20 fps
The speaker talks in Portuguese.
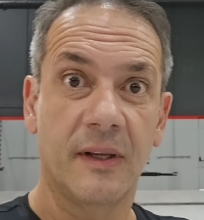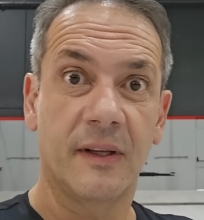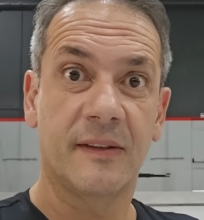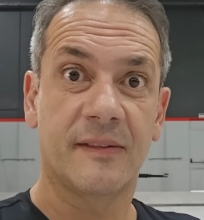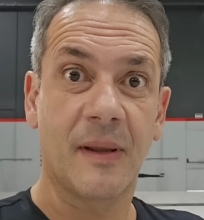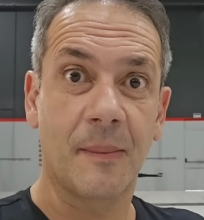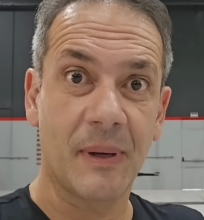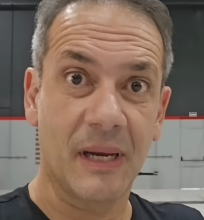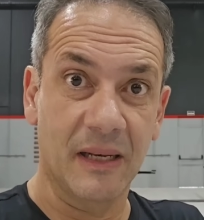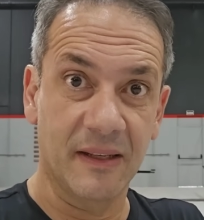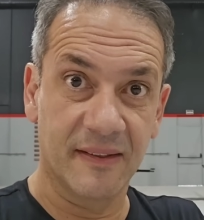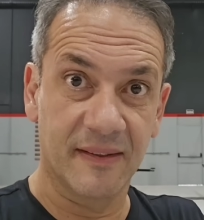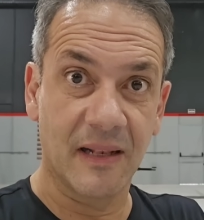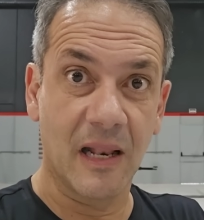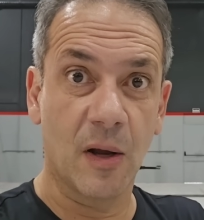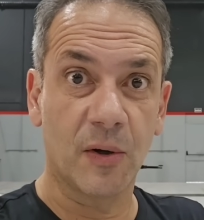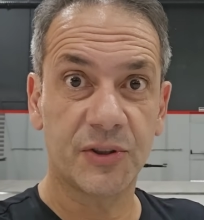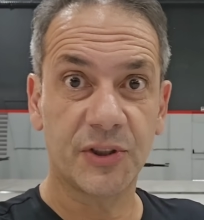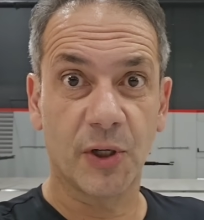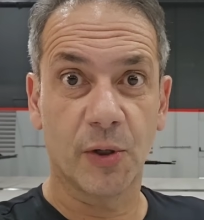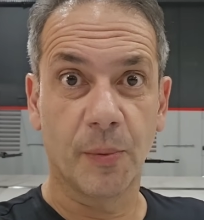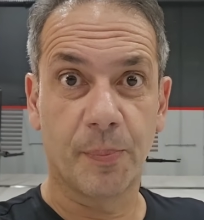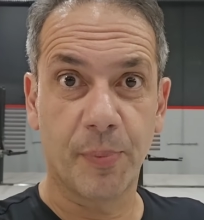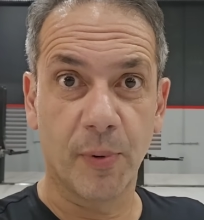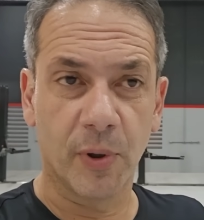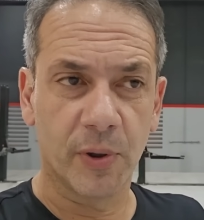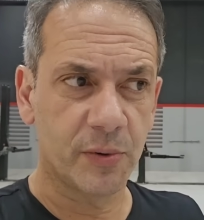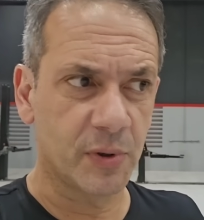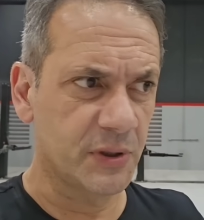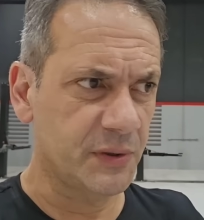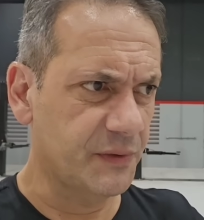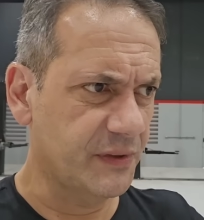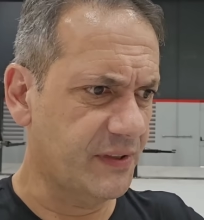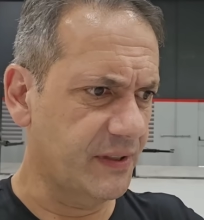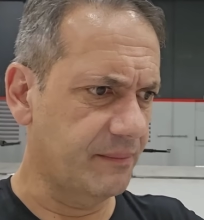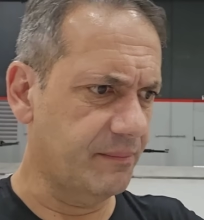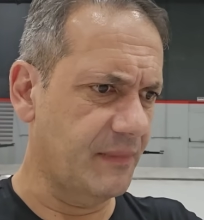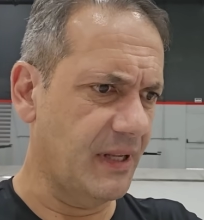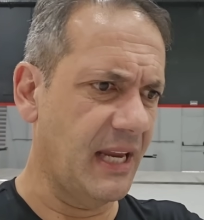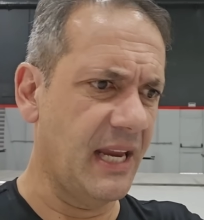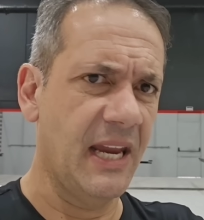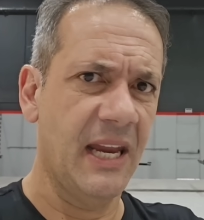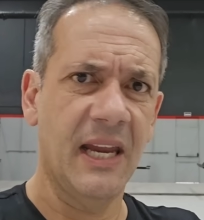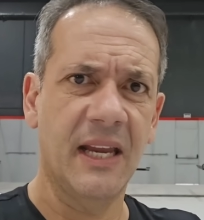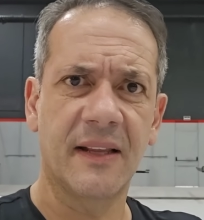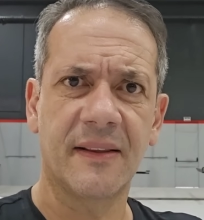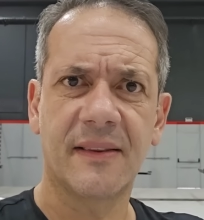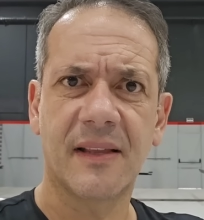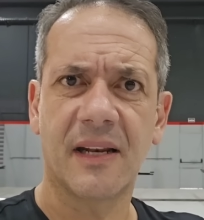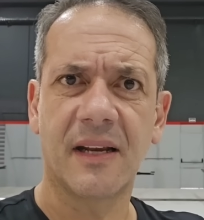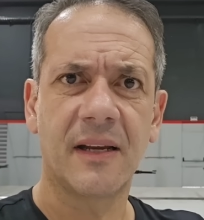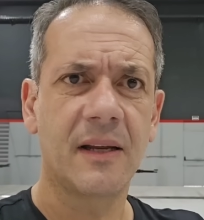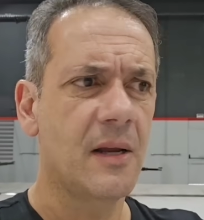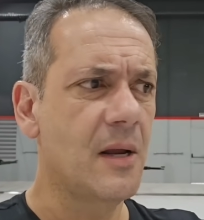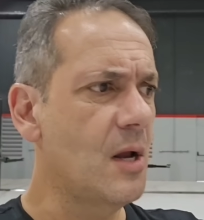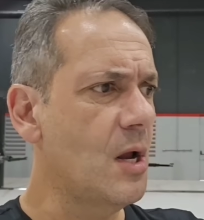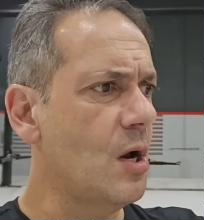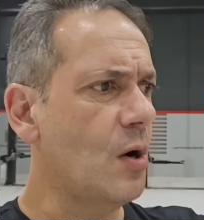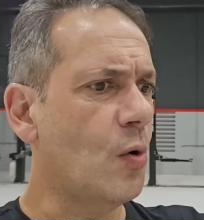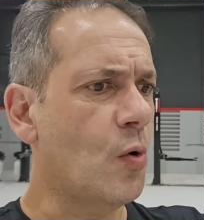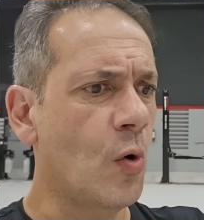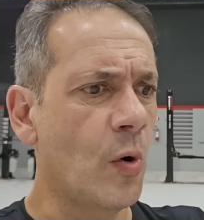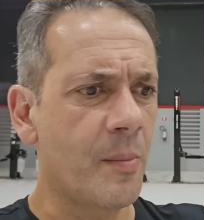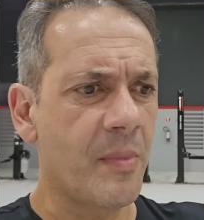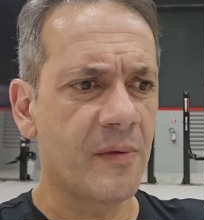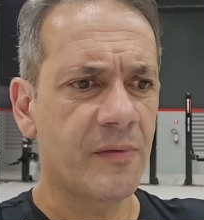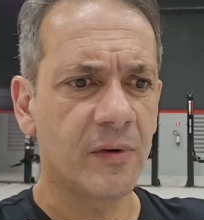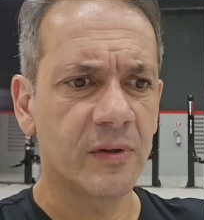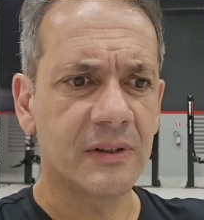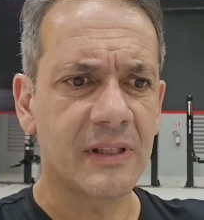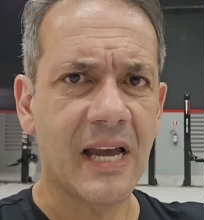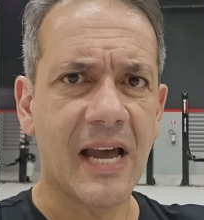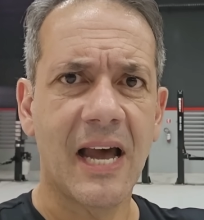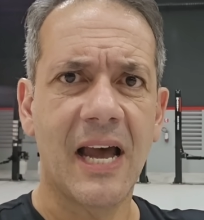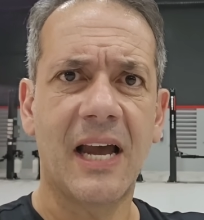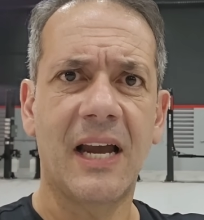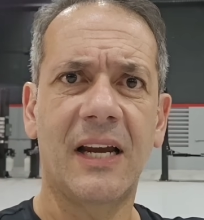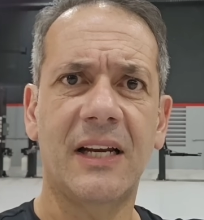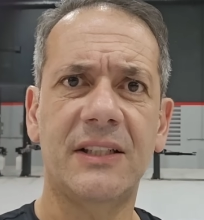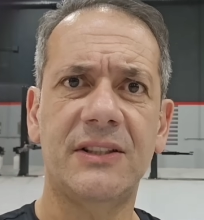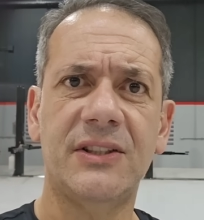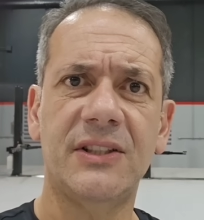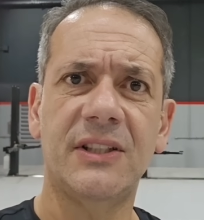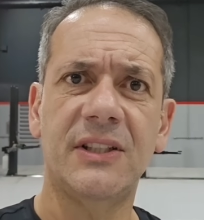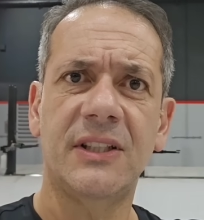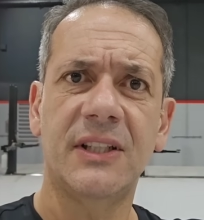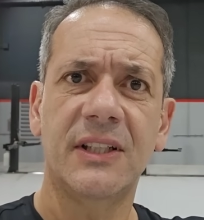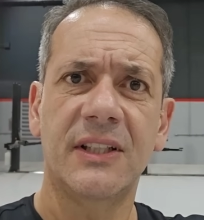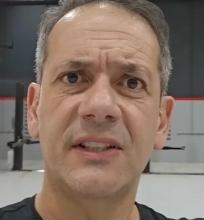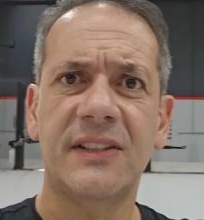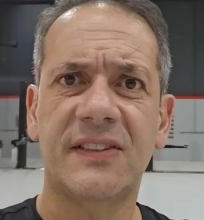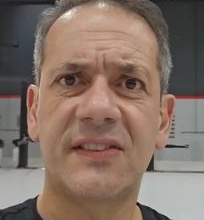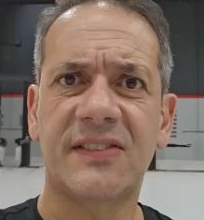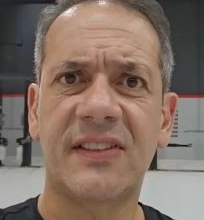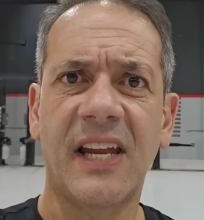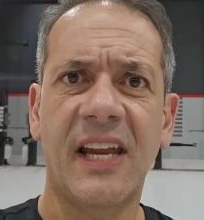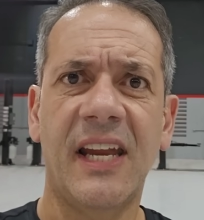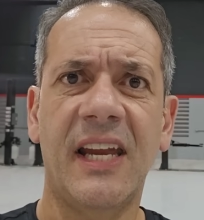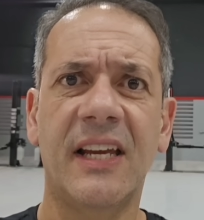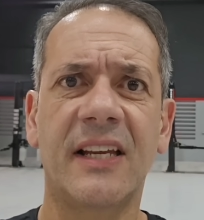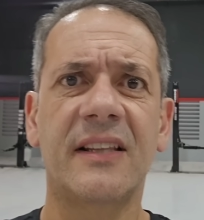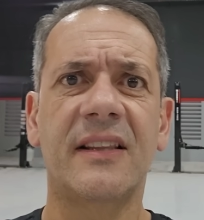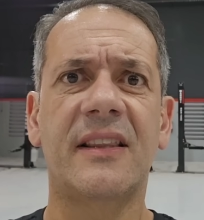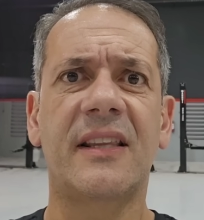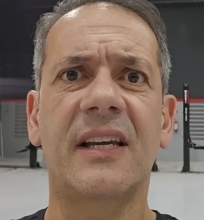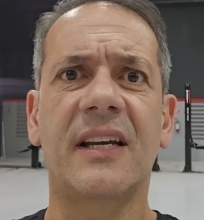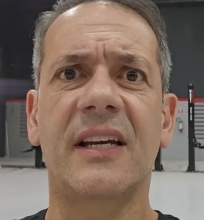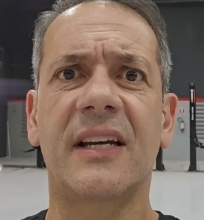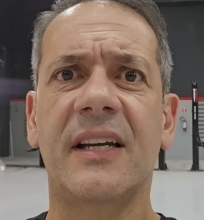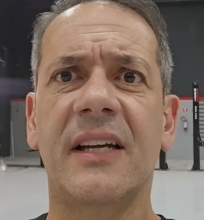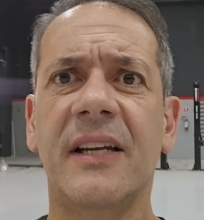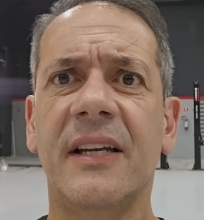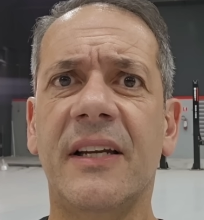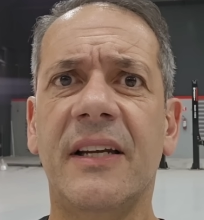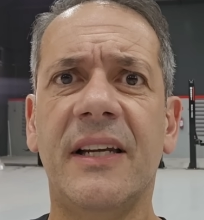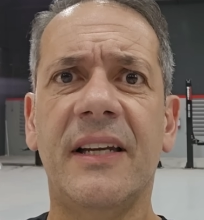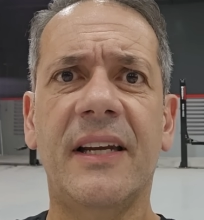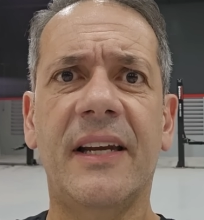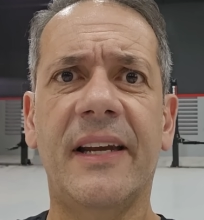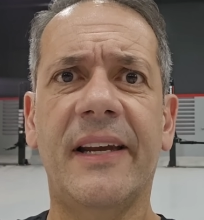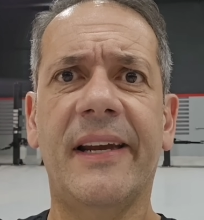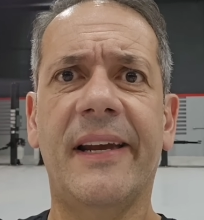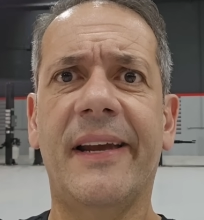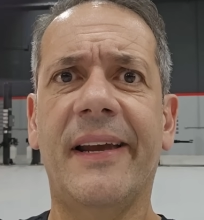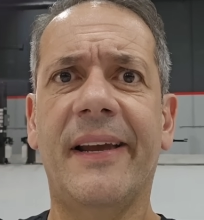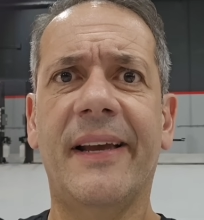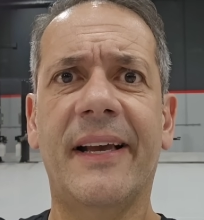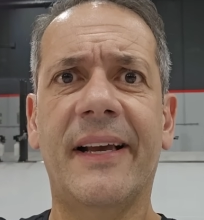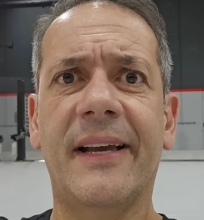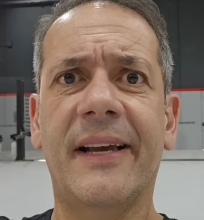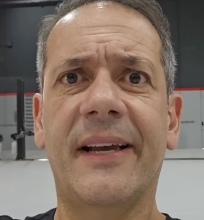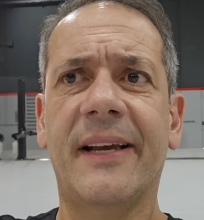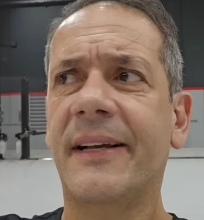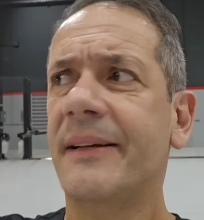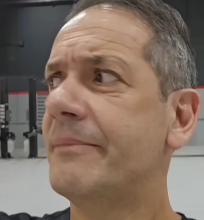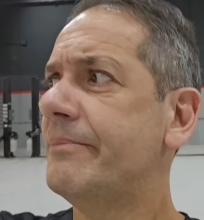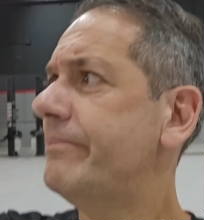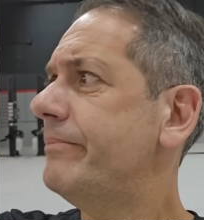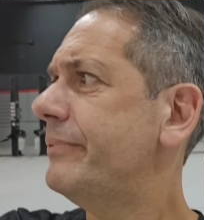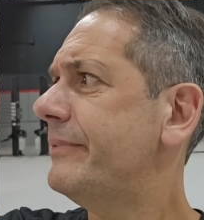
Sabe aqueles lounge de aeroporto onde você entra, come à vontade, senta, é,